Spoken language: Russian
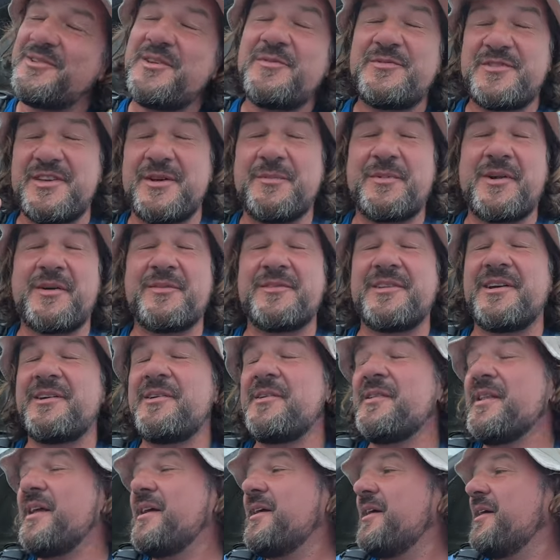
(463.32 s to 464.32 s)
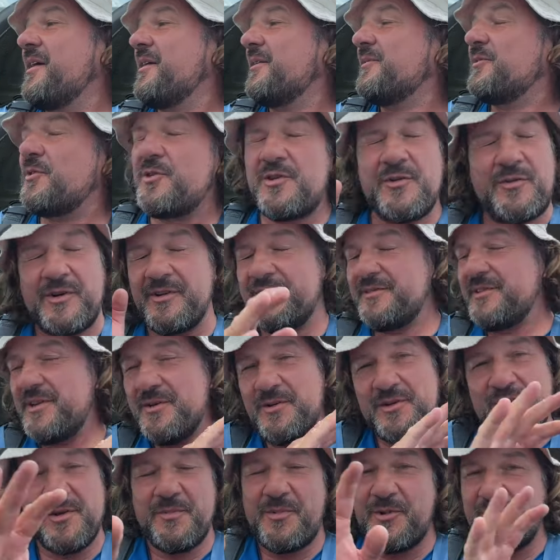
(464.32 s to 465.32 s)
Не все, правда. Ну,
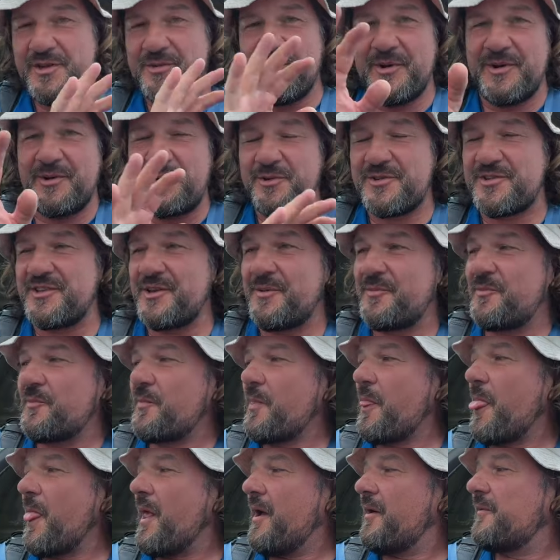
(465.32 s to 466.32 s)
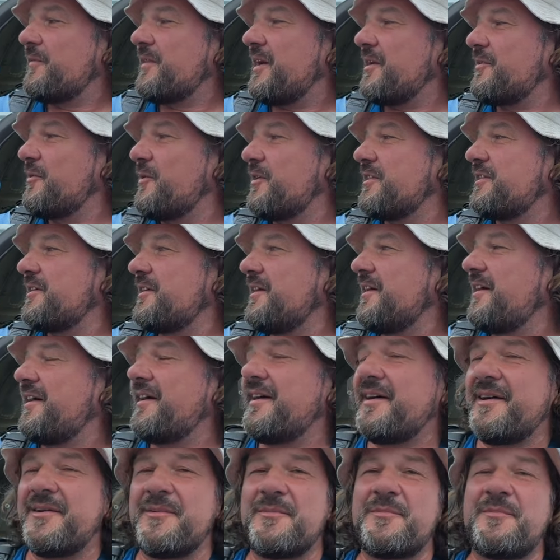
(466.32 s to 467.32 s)
не, не будем о грустном. Так вот,
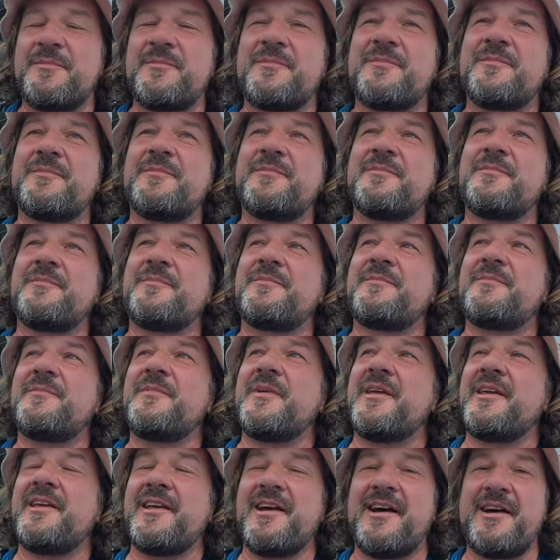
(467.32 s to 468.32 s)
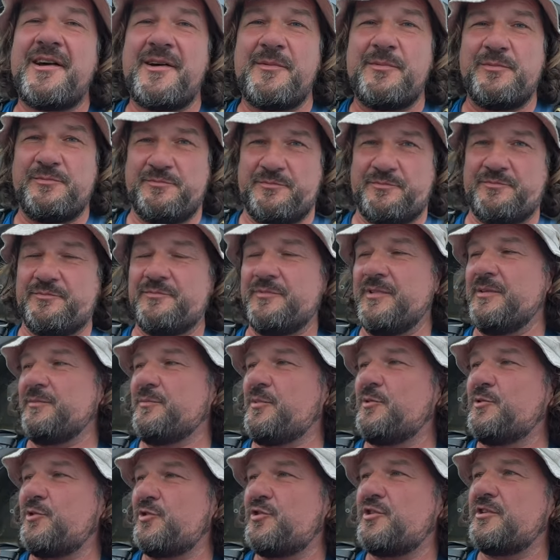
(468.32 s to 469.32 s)
э, и я ну,
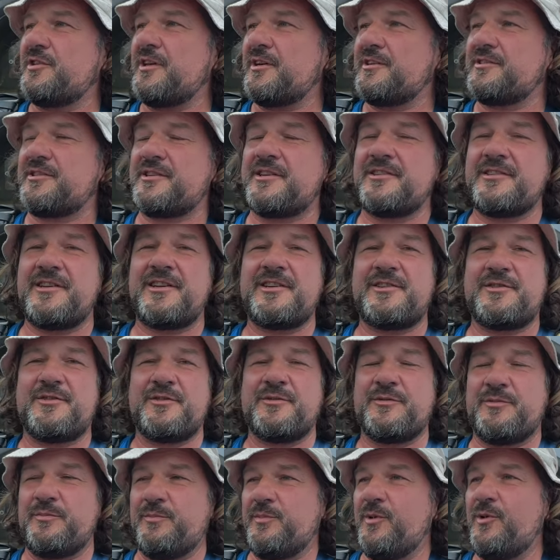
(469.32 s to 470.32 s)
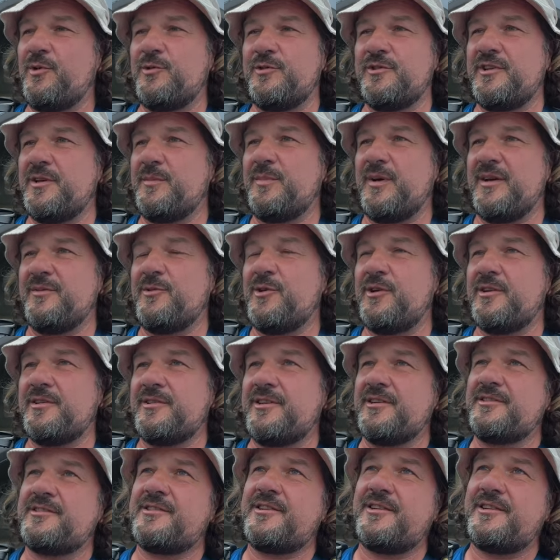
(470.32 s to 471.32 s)
будучи, так сказать, в полной боевой,
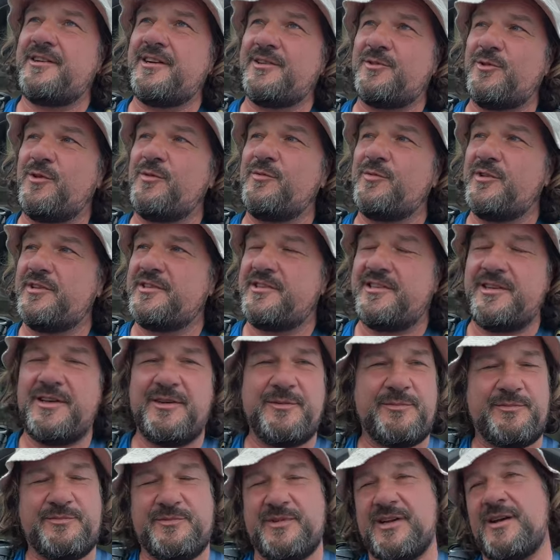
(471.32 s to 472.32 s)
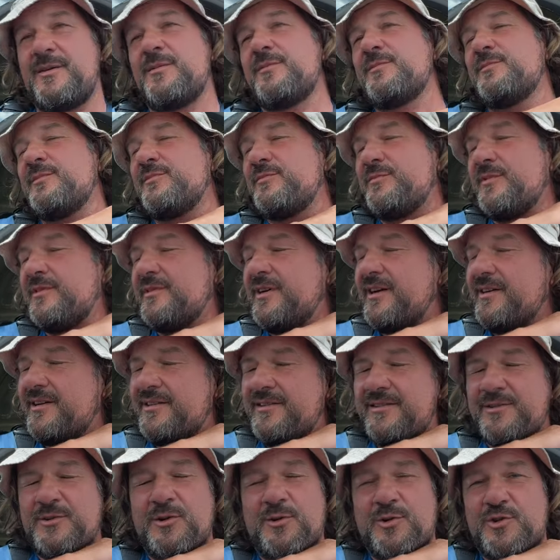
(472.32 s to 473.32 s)
так сказать, готовности, там
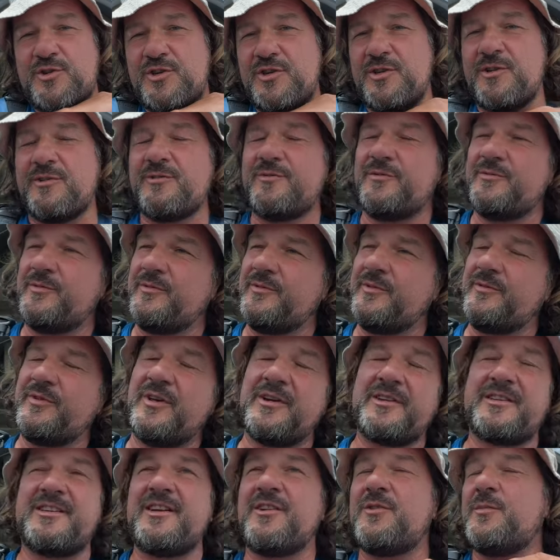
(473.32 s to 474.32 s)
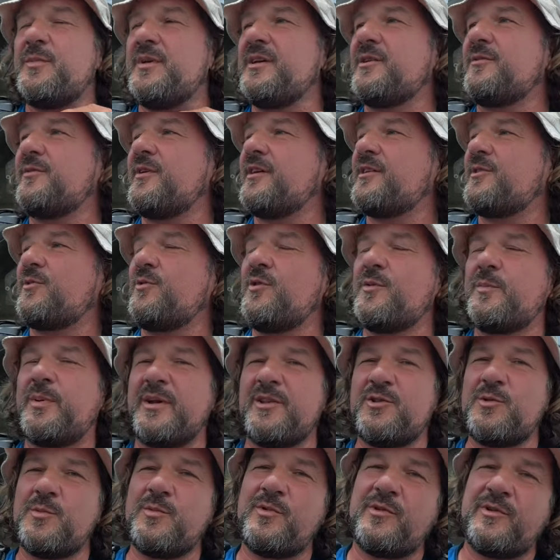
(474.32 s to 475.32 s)
крушил, вертел мир вокруг,
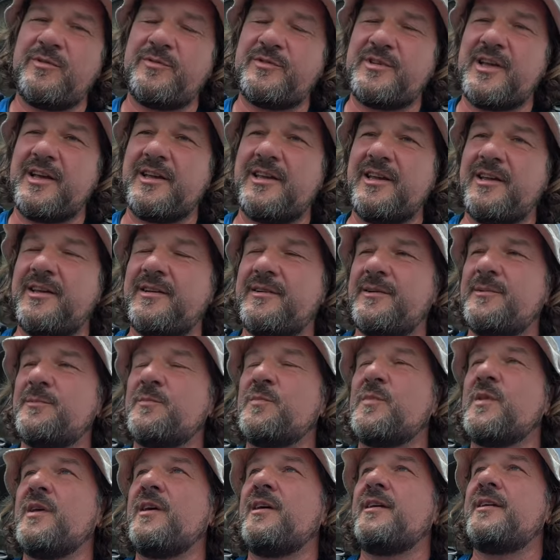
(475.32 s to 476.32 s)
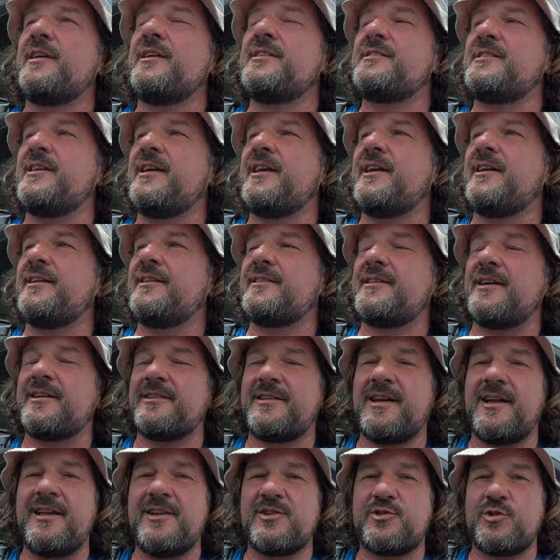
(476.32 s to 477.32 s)
придумывал всякие идеи и так
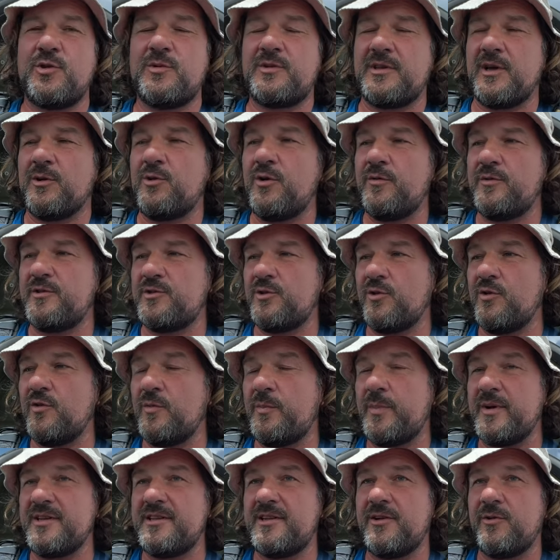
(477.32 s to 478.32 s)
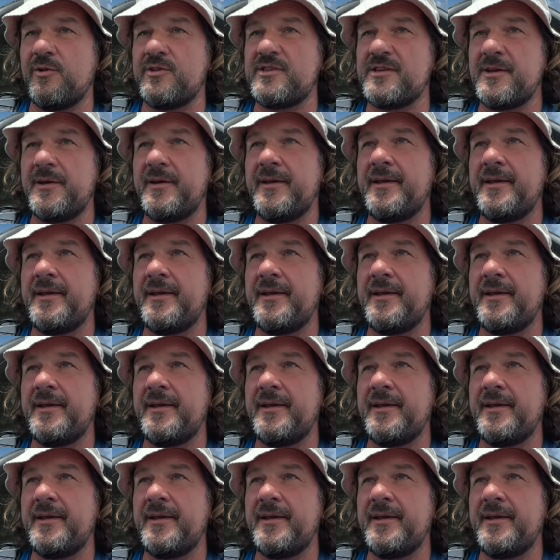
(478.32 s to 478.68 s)
далее, что-нибудь такое веселого поделать.